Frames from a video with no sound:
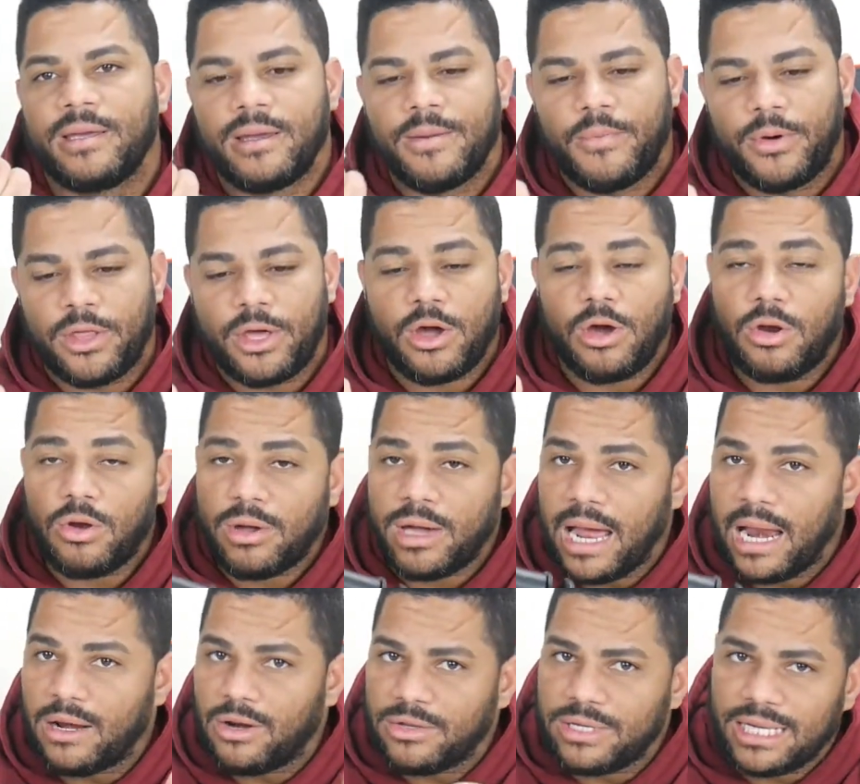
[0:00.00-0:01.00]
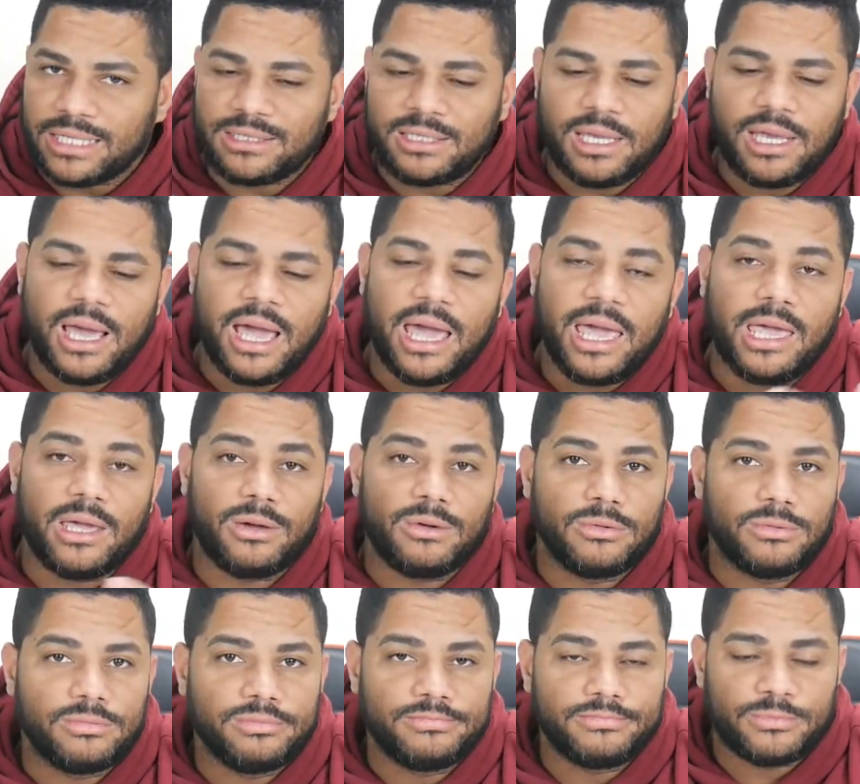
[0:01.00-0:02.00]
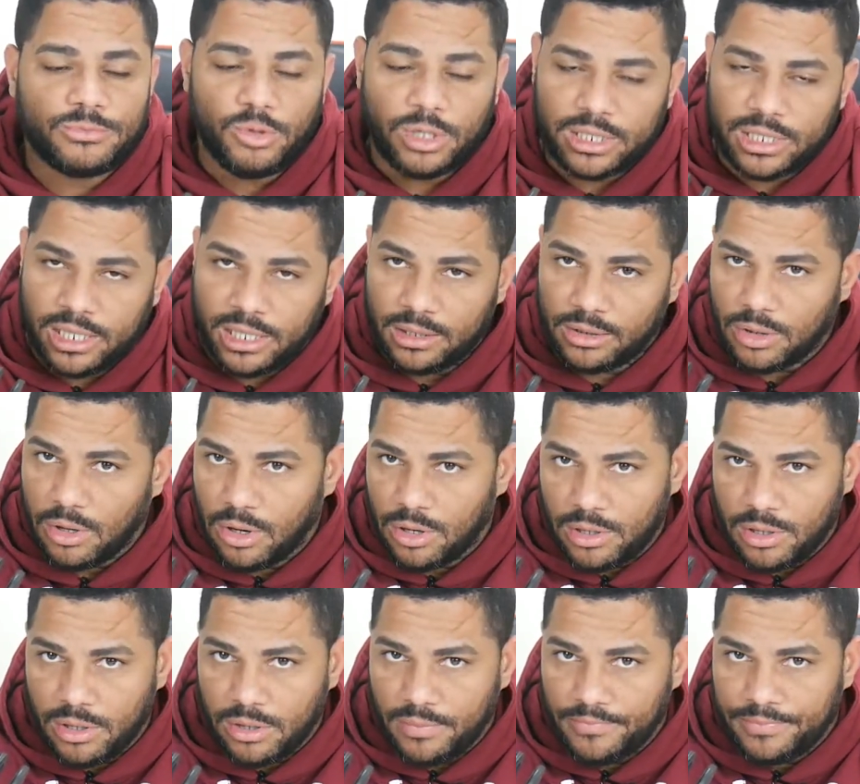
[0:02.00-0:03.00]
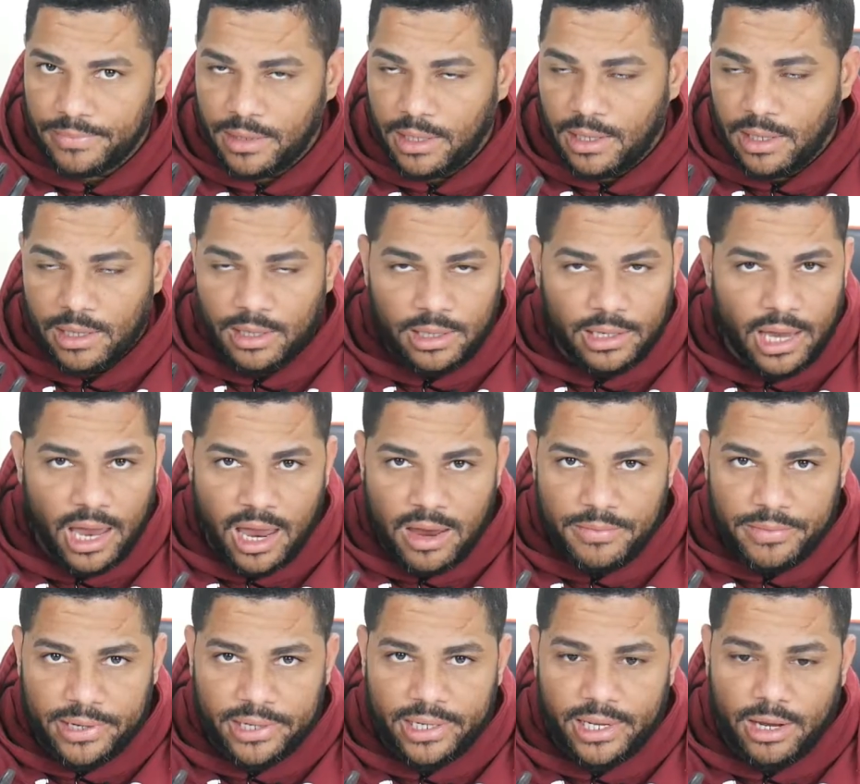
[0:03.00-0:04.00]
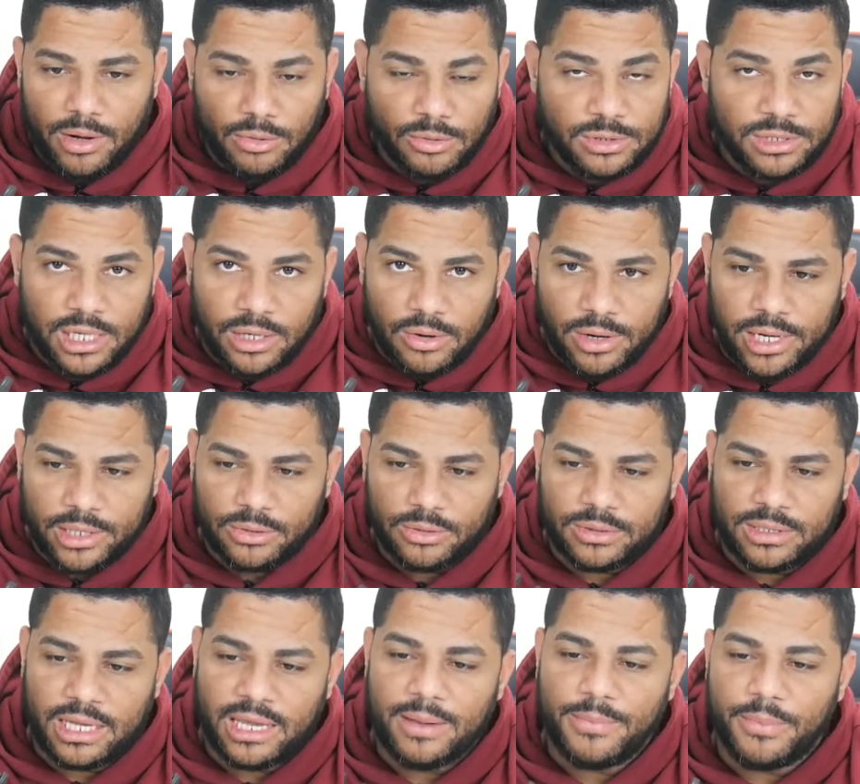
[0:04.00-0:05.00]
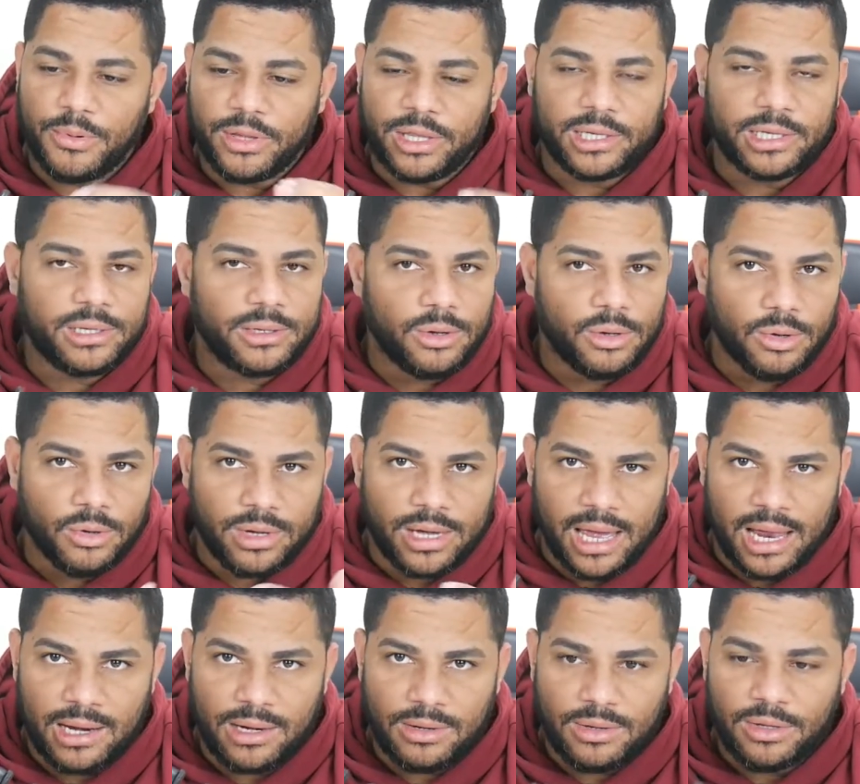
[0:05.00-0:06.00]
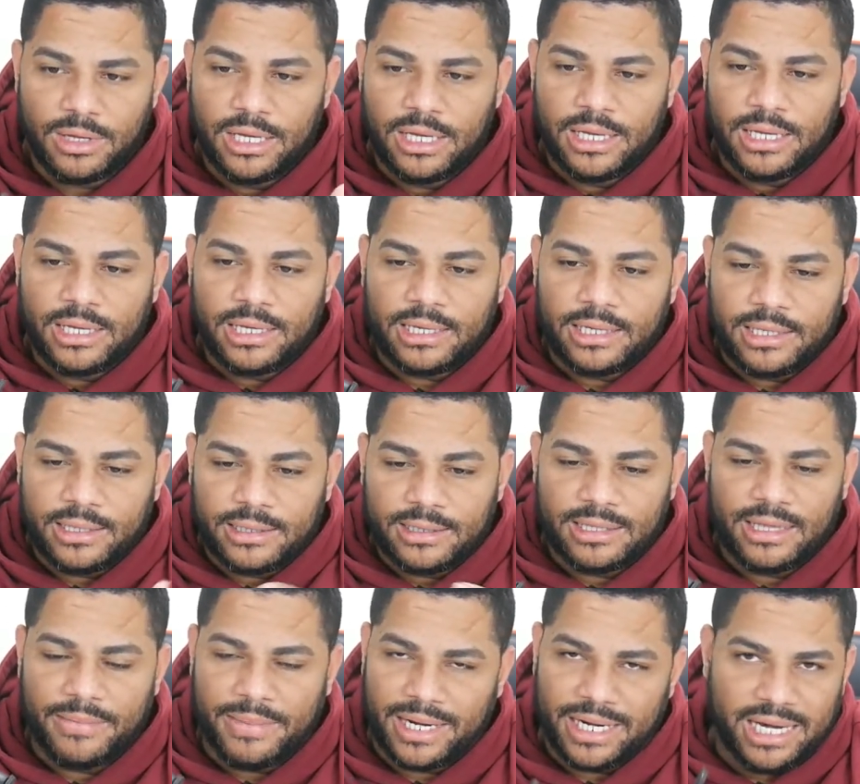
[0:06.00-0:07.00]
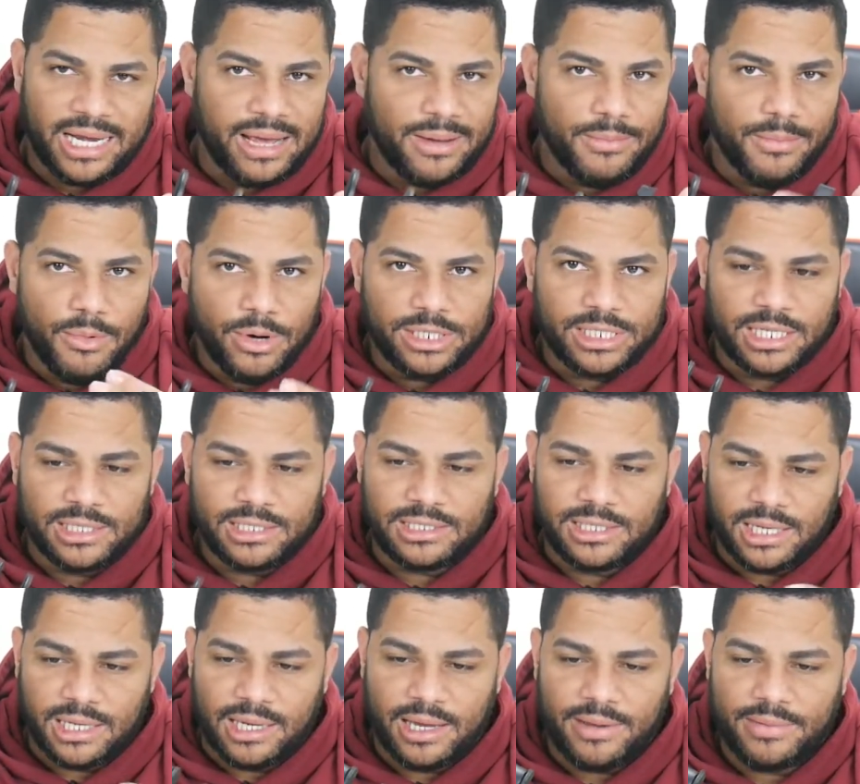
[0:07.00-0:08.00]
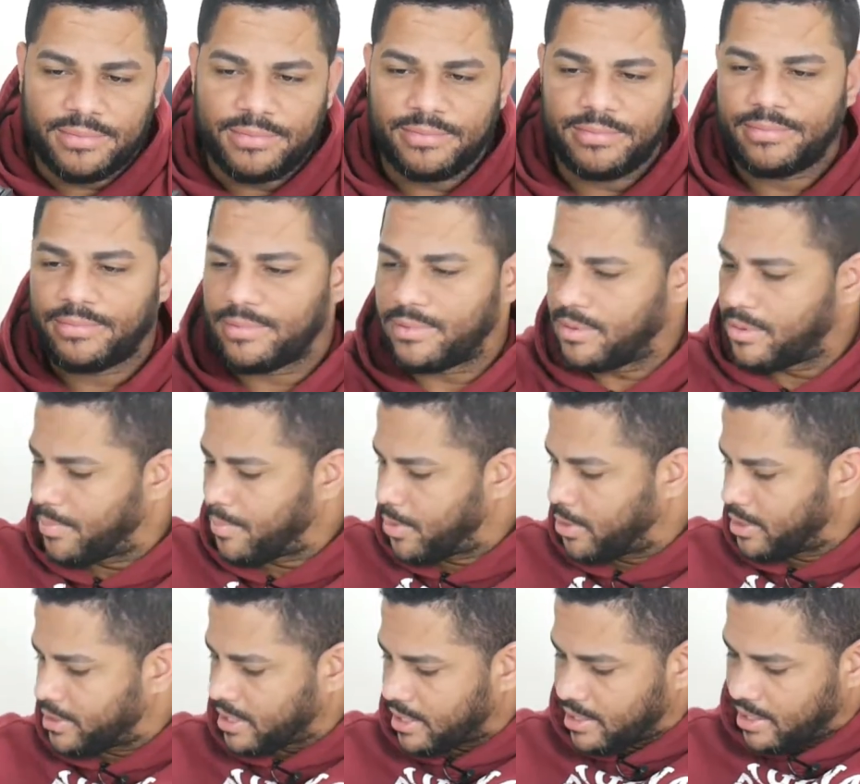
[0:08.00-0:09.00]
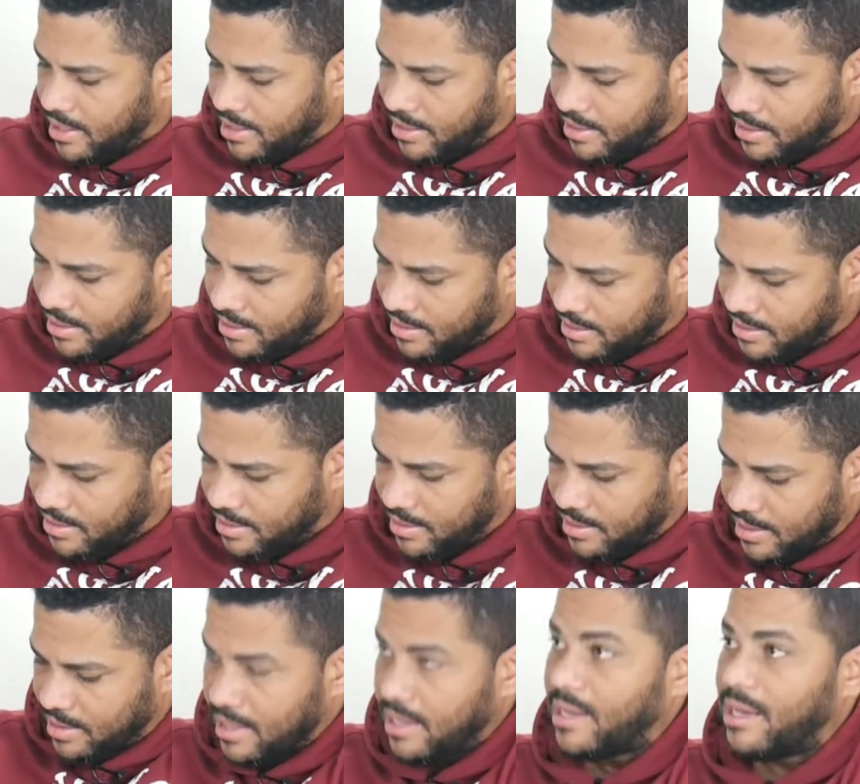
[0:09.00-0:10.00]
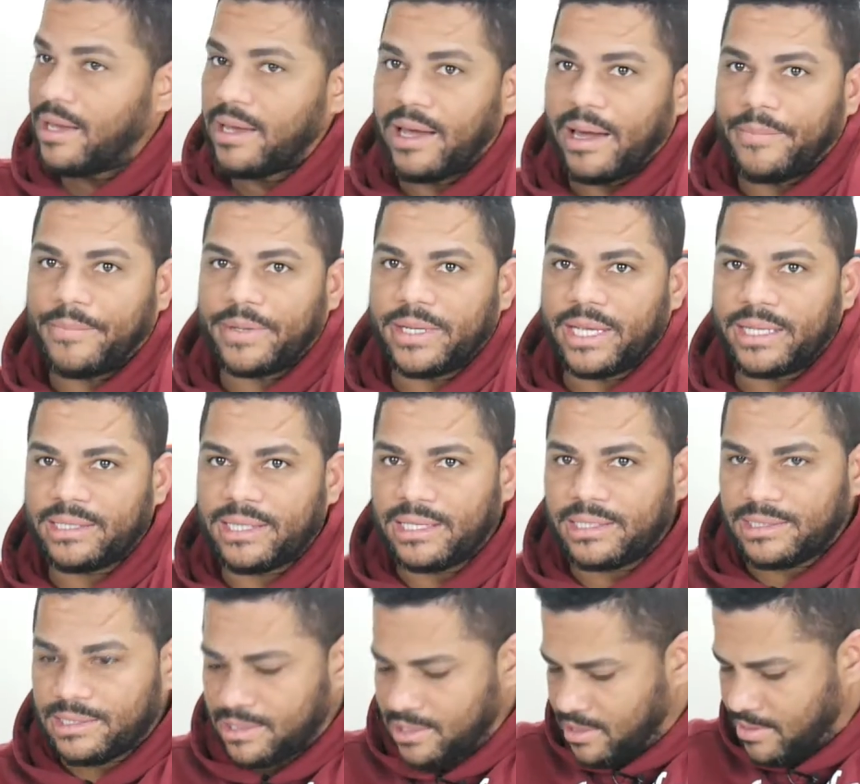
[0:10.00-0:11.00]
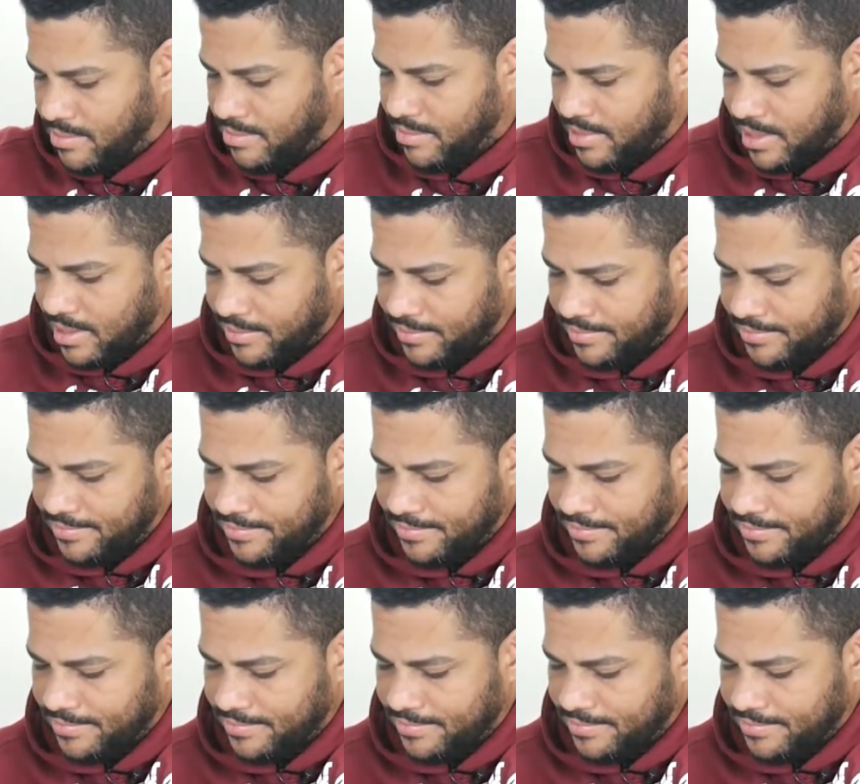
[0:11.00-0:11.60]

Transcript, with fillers: puedes colocarlo ya sea en un, tu escritorio, gamer, en un cero que tú tengas, puedes colocarlo de manera muy sencilla. Lo pones aquí, aprietas, miren.